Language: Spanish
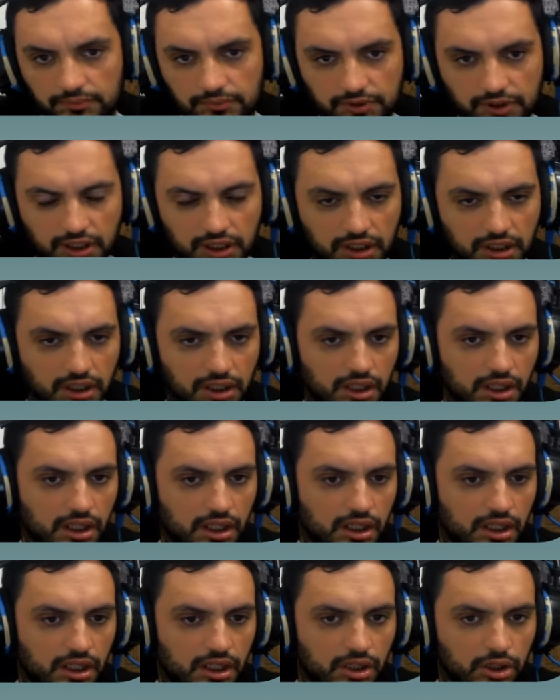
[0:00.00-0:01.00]
¿sí?
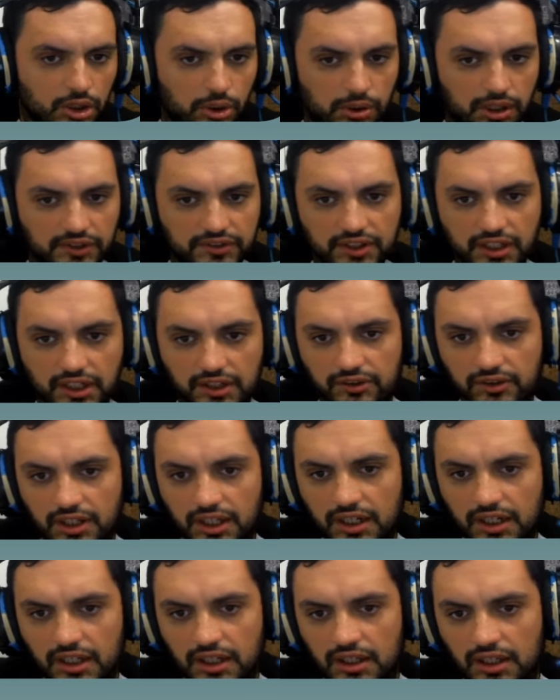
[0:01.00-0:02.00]
Lo voy a
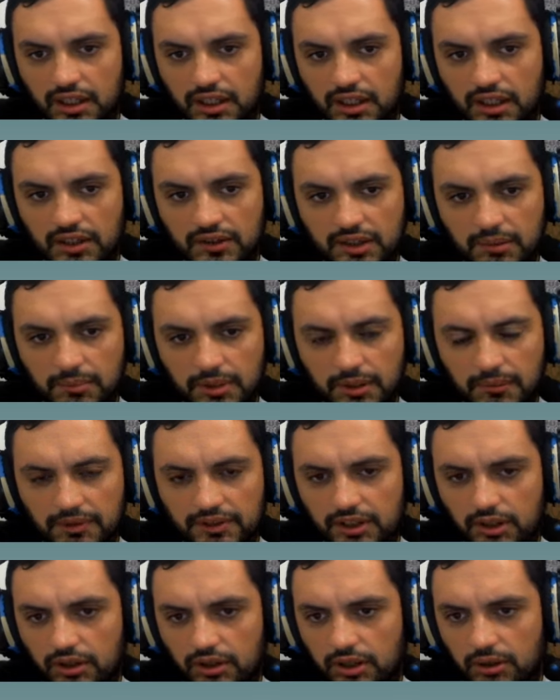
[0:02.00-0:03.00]
seleccionar y
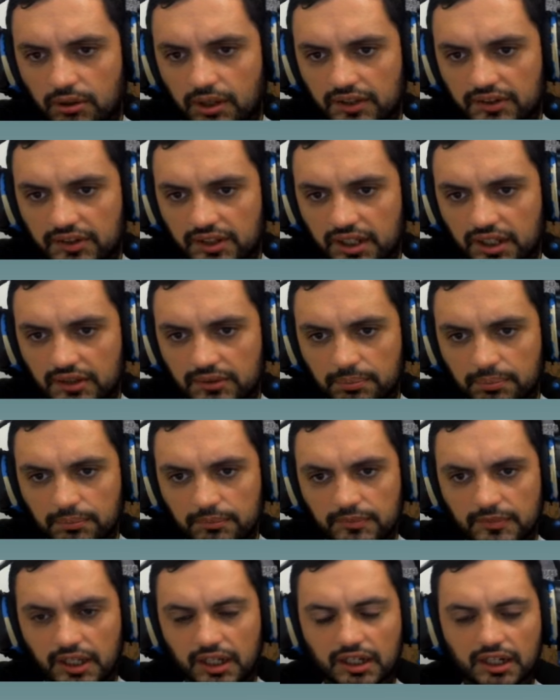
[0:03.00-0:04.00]
simplemente lo que voy a hacer es
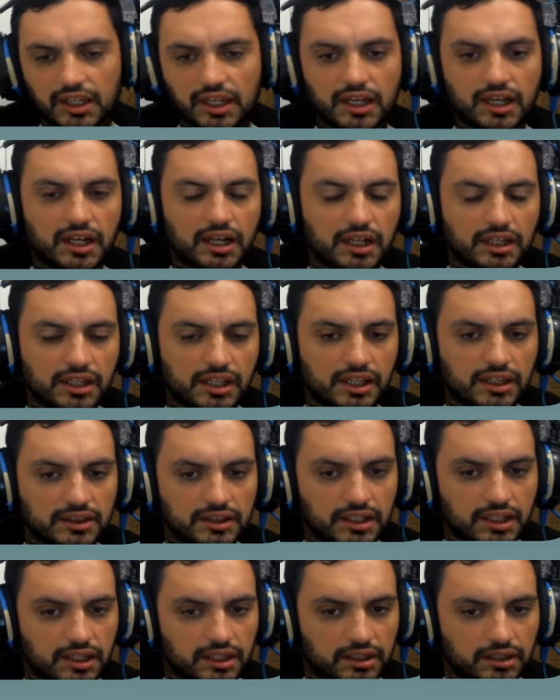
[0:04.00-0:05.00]
darle a
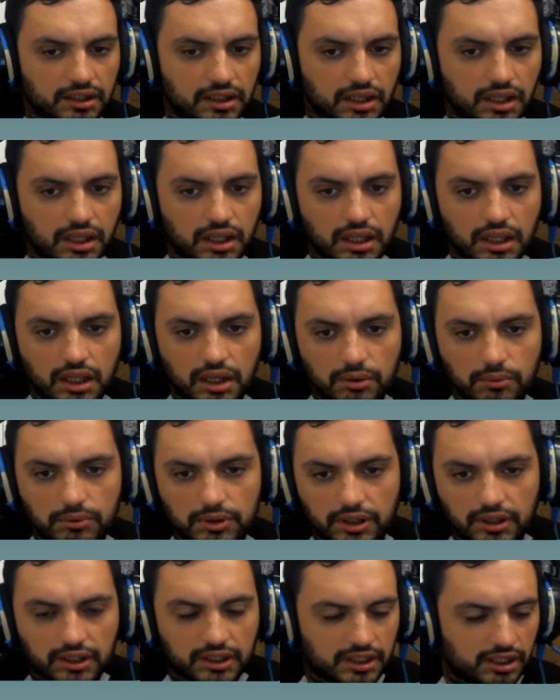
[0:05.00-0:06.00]
instalar.
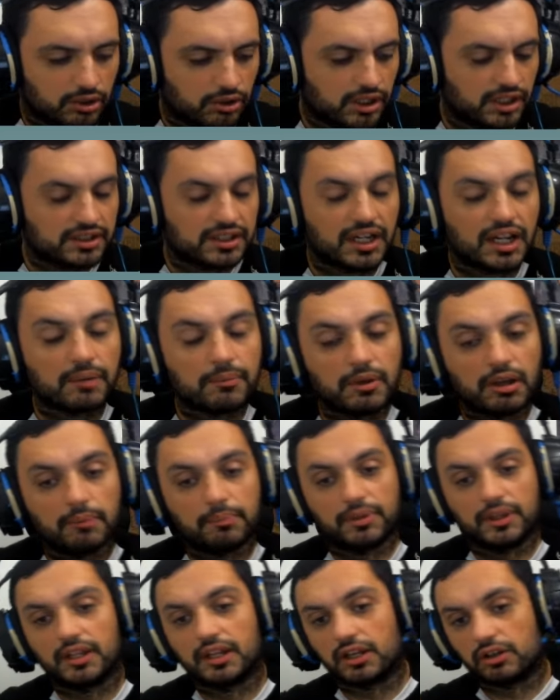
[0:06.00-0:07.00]
Una vez que lo voy a instalar me va a
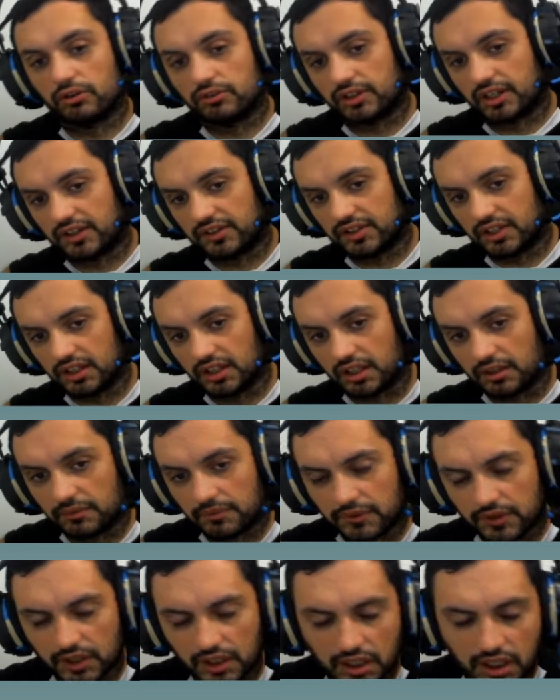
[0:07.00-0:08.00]
pedir la contraseña.
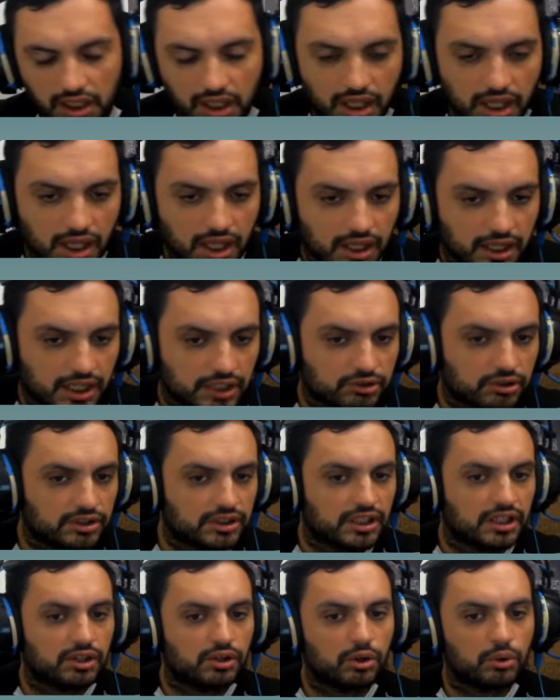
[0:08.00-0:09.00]
¿sí? Esto
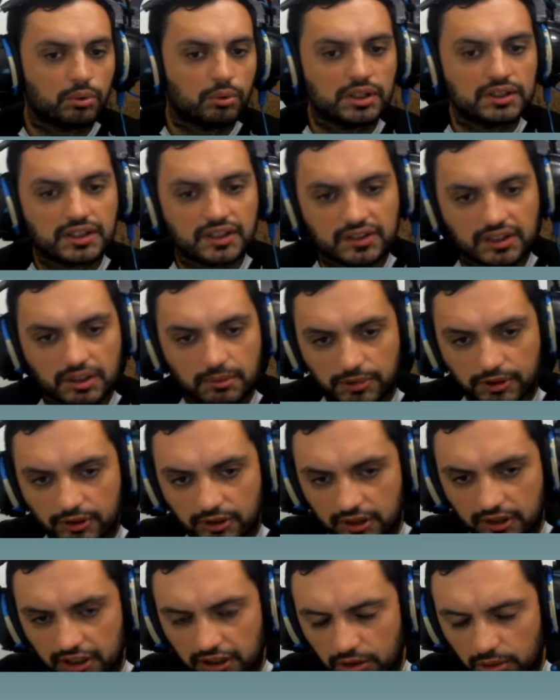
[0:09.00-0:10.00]
tenerlo en cuenta, siempre
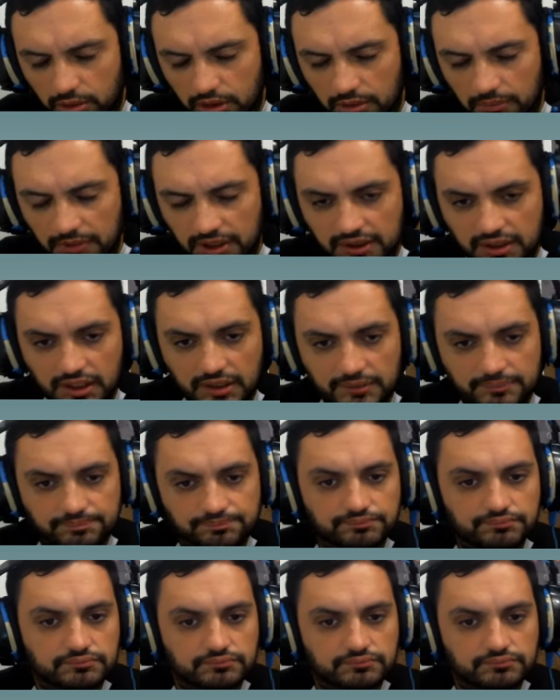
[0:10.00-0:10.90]
lo claro igualmente.